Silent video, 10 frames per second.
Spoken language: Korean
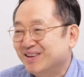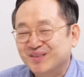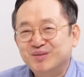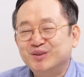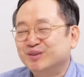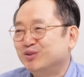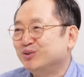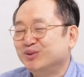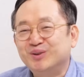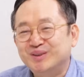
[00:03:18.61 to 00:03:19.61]
뭐
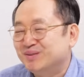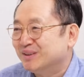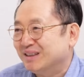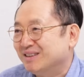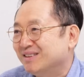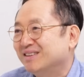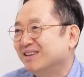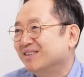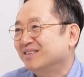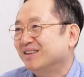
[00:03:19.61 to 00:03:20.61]
중동을 뭐
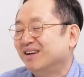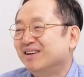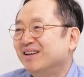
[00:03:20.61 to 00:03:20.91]
차지한다거나